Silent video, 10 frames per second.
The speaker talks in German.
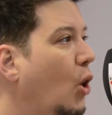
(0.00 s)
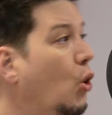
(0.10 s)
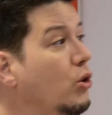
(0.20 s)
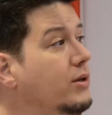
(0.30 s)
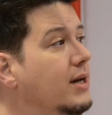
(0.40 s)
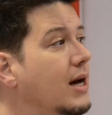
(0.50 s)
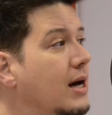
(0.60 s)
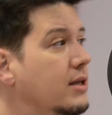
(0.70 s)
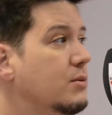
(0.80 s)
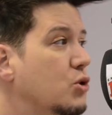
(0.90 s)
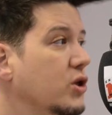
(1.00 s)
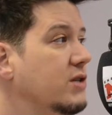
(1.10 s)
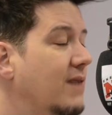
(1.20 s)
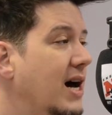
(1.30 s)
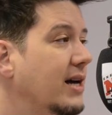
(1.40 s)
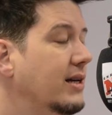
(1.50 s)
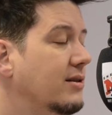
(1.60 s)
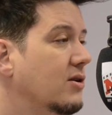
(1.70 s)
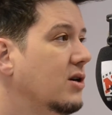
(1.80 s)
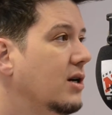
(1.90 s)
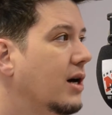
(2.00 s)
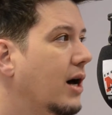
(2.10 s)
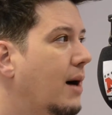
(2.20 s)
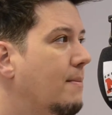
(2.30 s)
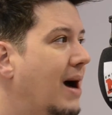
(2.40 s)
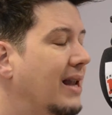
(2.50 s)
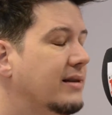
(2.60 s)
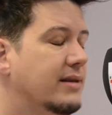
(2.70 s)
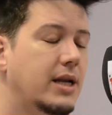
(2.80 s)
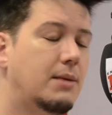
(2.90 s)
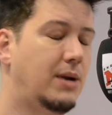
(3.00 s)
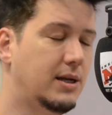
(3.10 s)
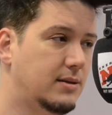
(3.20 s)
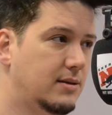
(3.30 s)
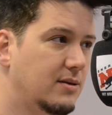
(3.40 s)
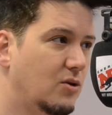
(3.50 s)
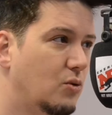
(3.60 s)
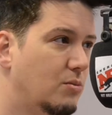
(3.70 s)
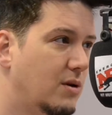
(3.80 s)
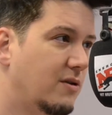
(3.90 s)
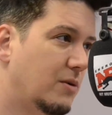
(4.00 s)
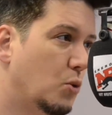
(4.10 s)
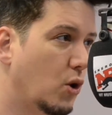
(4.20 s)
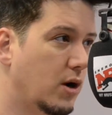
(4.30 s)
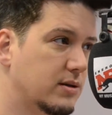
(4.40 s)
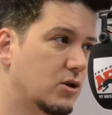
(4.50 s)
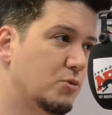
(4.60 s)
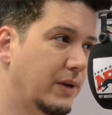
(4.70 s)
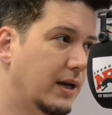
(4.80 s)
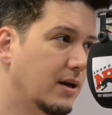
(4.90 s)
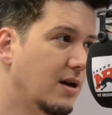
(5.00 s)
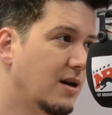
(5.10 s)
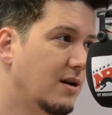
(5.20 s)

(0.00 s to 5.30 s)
Und zum Schluss war ich noch am Alexanderplatz, um vom Hochhaus zu springen.